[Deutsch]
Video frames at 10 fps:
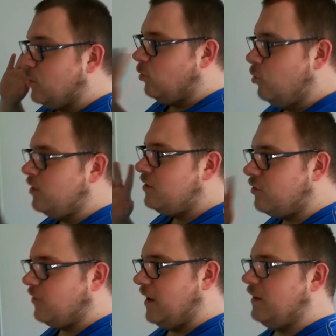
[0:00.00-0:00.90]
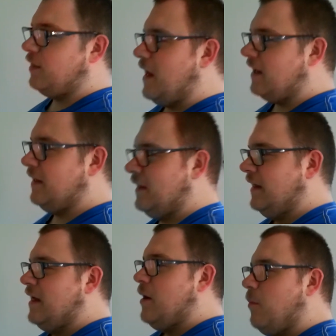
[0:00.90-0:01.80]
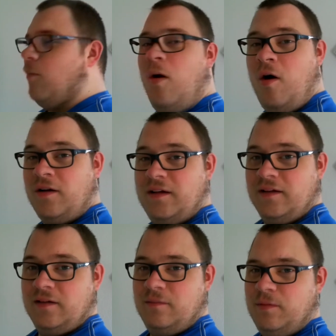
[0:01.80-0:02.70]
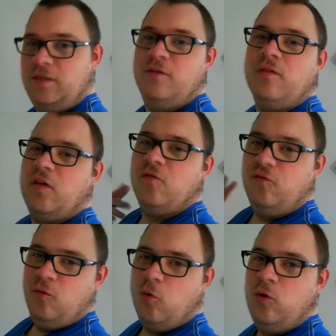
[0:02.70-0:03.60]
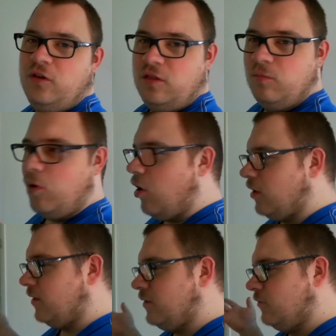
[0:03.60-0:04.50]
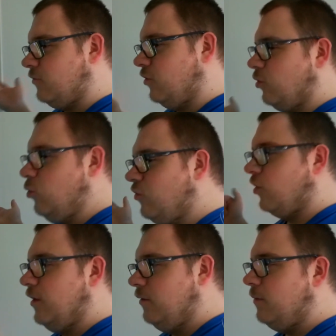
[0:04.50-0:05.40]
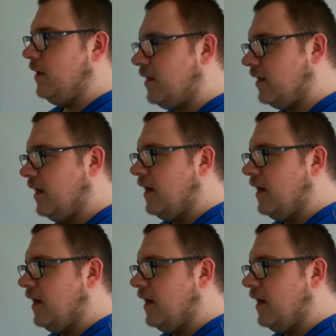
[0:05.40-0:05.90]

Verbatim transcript: Und so viel kann ich sagen, morgen, beziehungsweise für uns morgen, für Uwe und mich,